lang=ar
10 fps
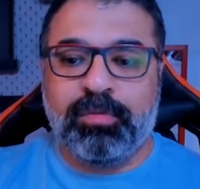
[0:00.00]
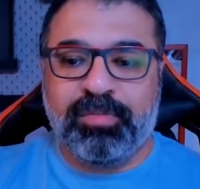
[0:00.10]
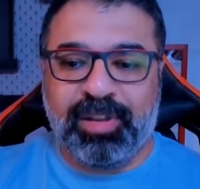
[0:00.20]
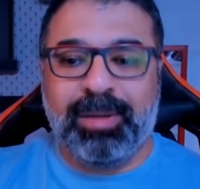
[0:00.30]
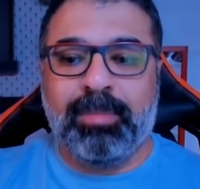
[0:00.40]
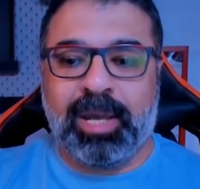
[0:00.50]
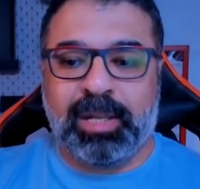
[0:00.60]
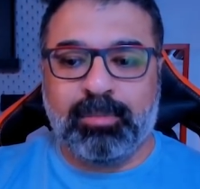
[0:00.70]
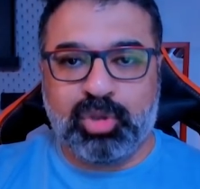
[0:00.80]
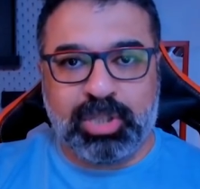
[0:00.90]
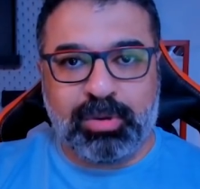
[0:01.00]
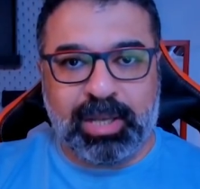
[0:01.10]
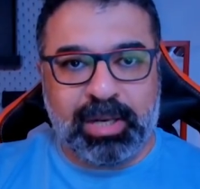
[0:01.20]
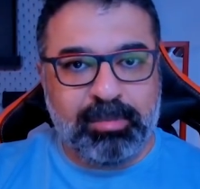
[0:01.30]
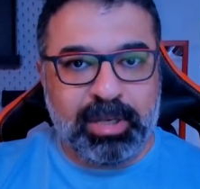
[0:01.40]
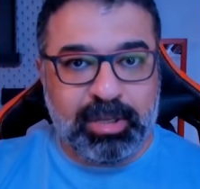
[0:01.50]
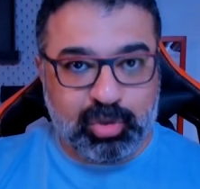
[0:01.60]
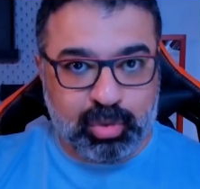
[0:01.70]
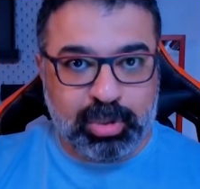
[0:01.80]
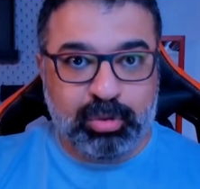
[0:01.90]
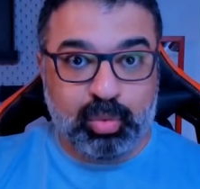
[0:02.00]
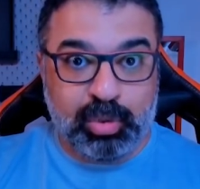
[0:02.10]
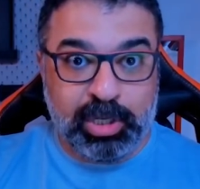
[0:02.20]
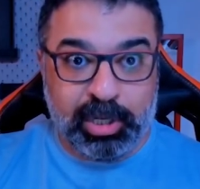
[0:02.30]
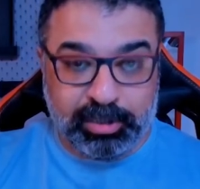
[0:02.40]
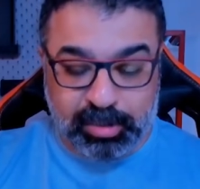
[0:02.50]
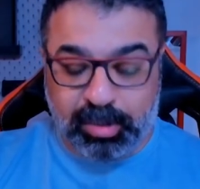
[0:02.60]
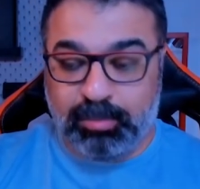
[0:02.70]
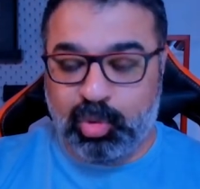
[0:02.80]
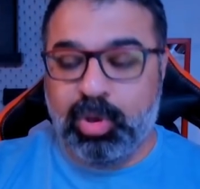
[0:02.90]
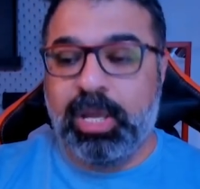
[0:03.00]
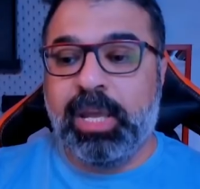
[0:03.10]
فيلم على المستوى العالمي ليه شهرته وليه احترامه